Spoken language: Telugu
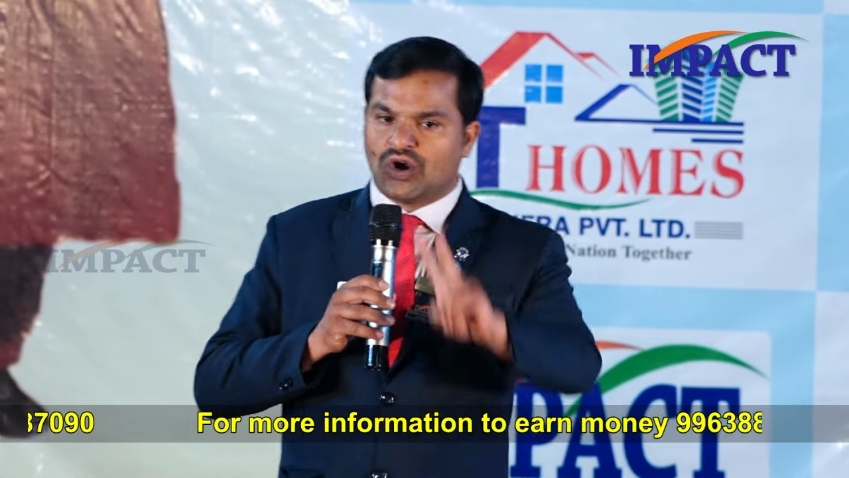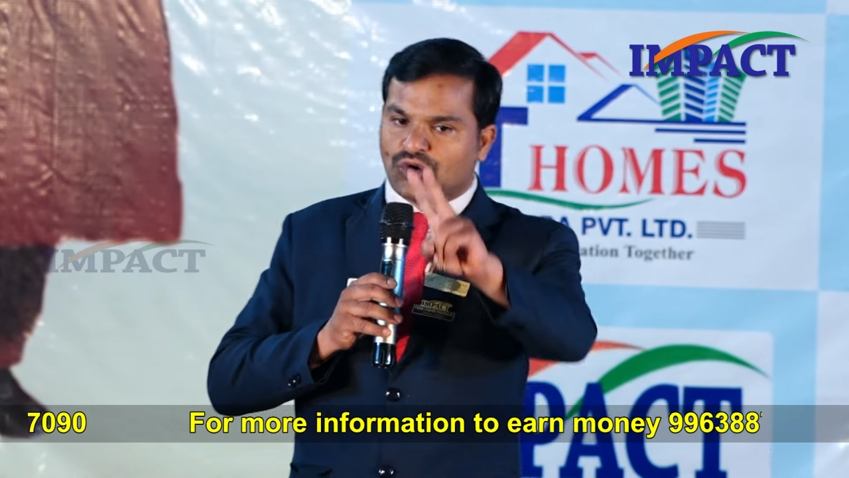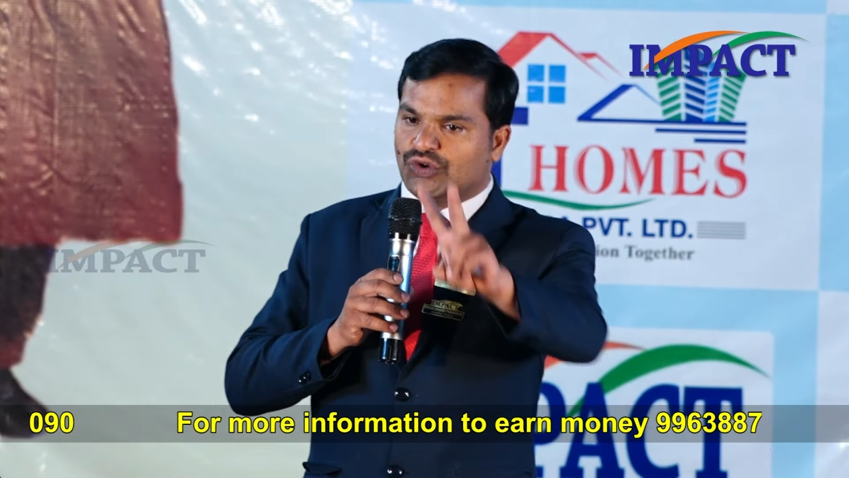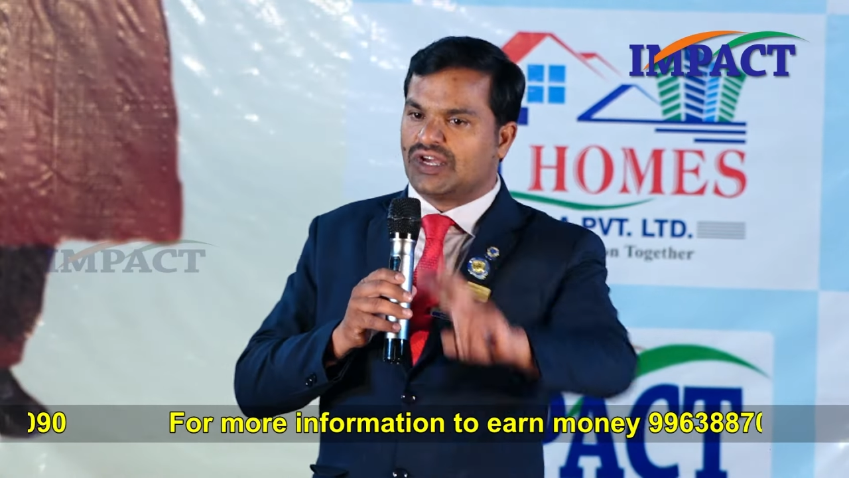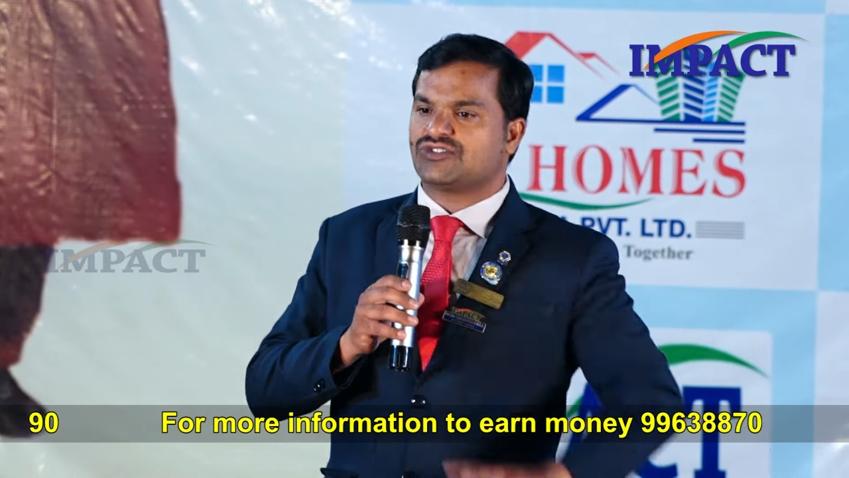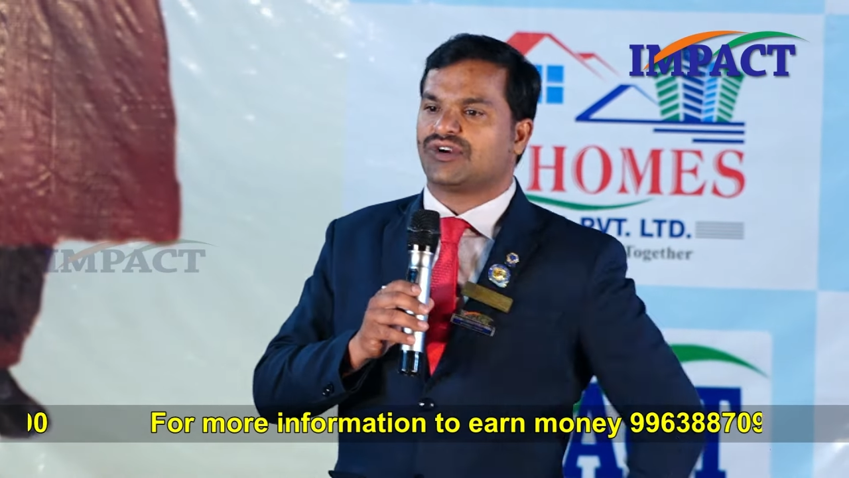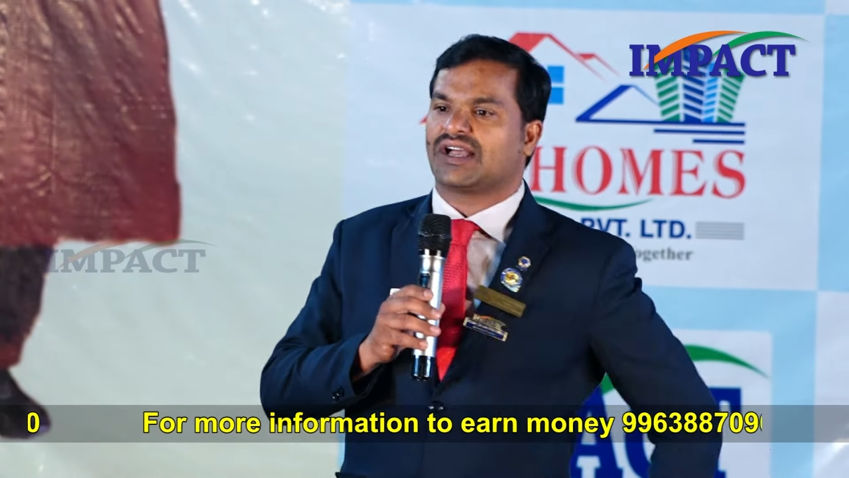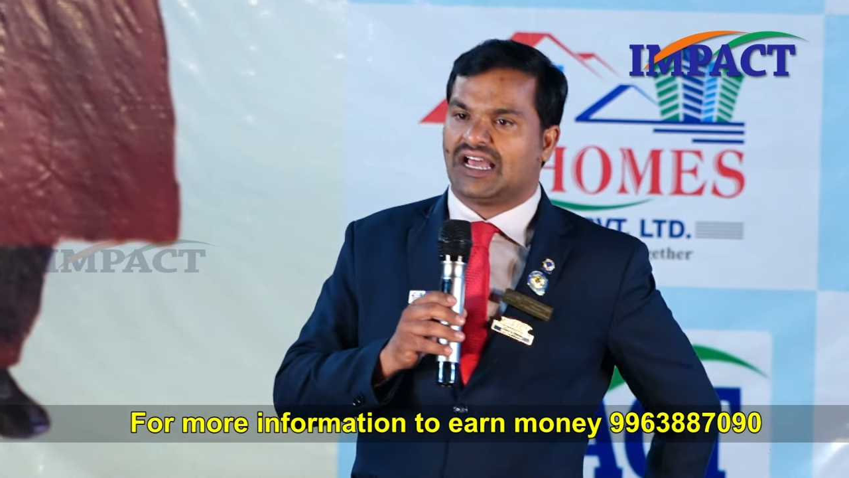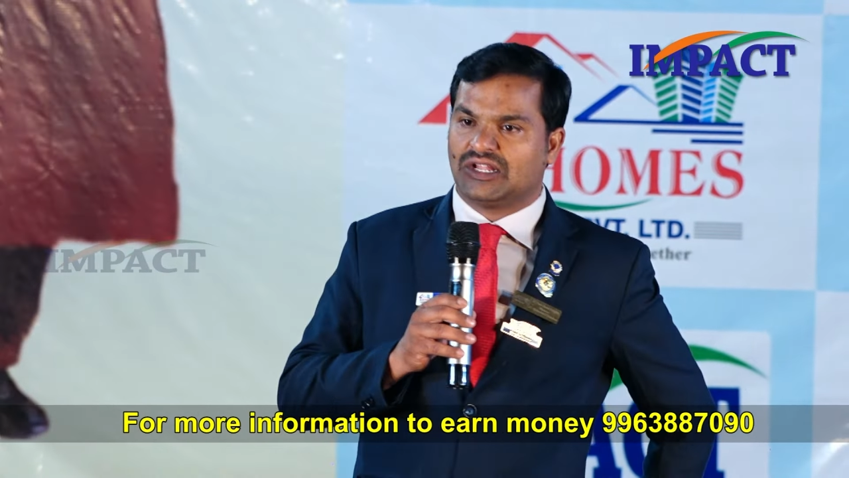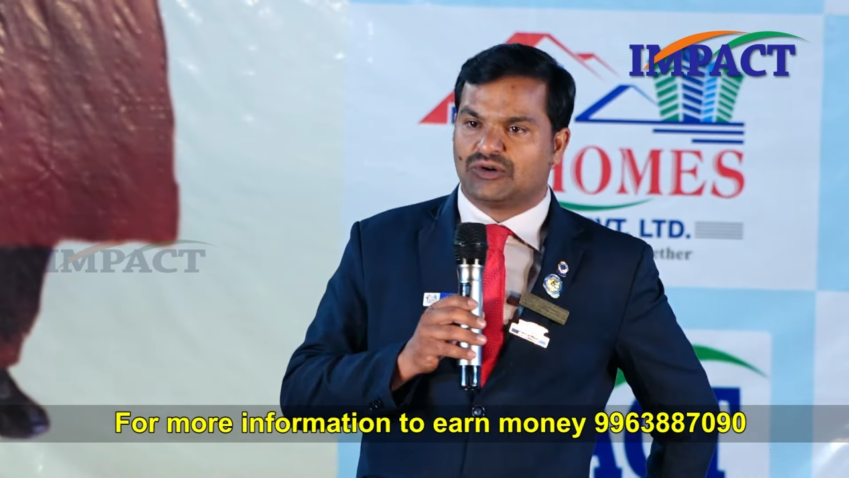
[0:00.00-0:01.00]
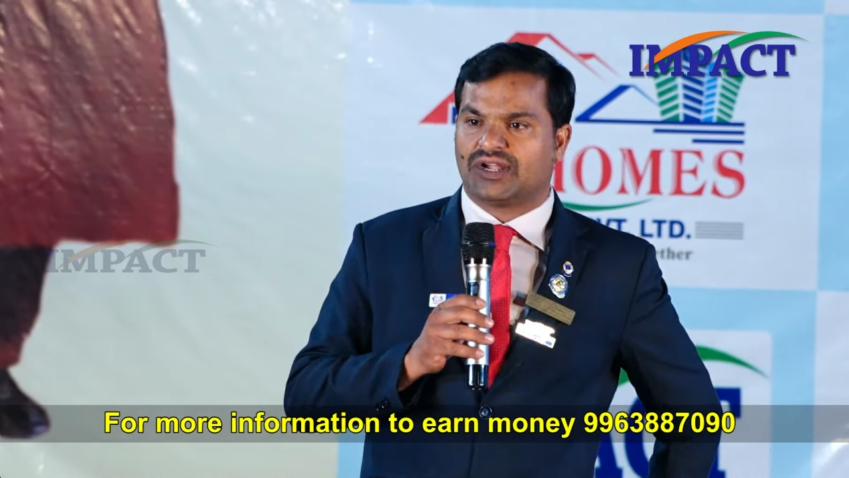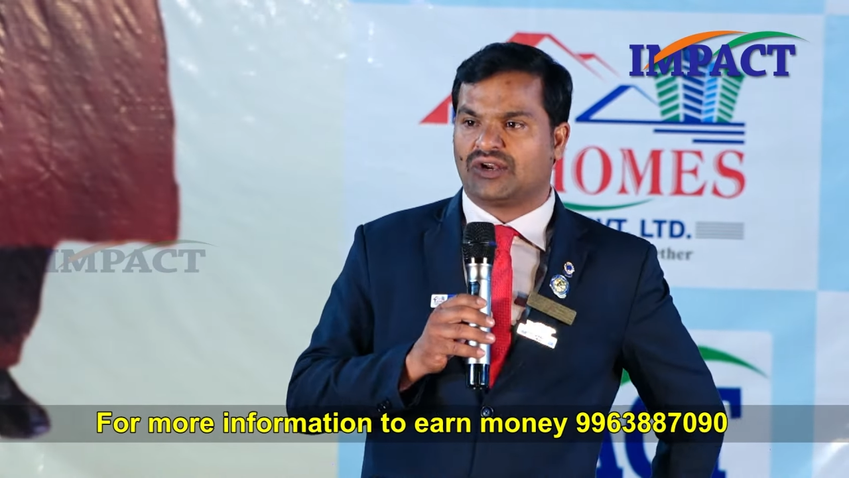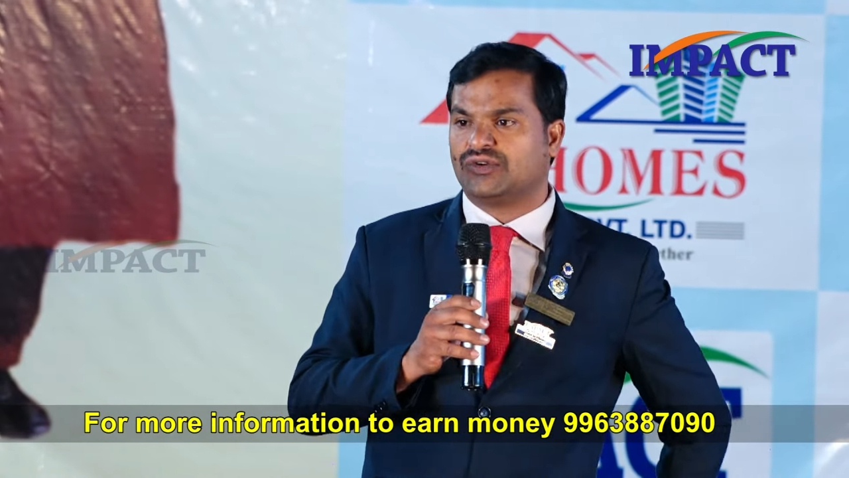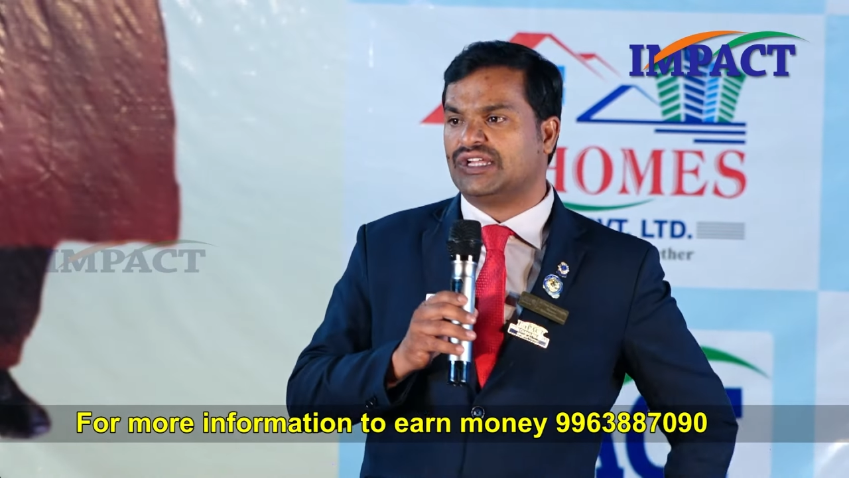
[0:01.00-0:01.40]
టూ ఇయర్స్ కూడా ఖాళీగా ఉన్నాను